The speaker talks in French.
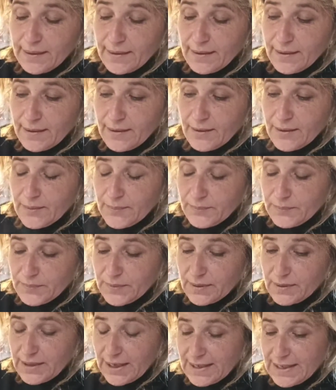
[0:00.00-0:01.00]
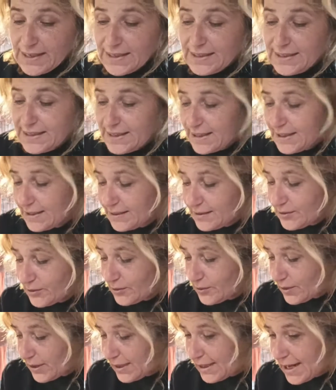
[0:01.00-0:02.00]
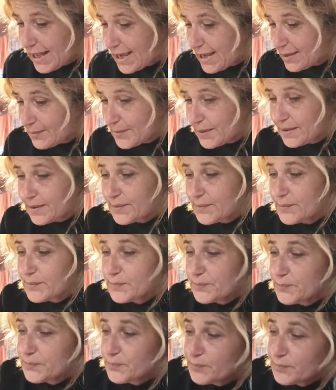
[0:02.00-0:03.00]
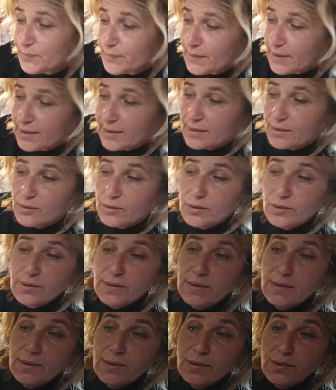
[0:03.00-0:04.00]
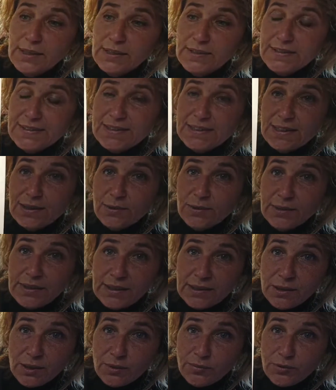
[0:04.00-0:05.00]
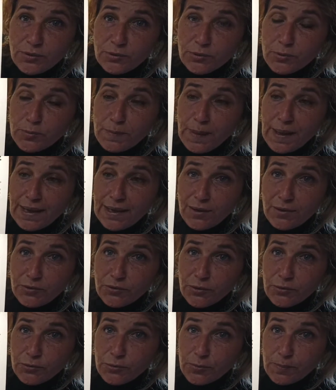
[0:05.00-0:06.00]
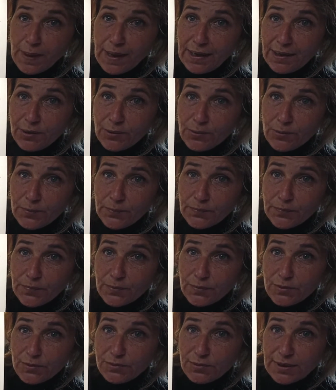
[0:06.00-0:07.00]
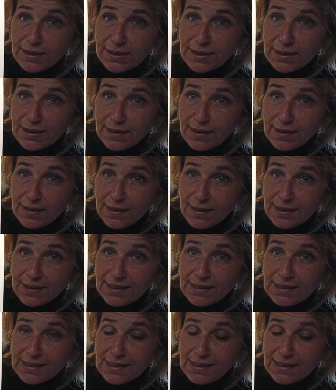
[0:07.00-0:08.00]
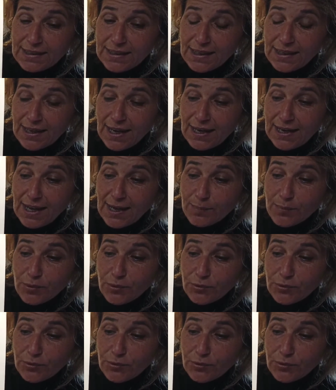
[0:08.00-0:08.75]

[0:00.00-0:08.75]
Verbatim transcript: euh, qu'elle est liée dans l'arbre du cycle des neufs dont nous, dont nous parlons, vous voyez, qu'il est lié à l'arbre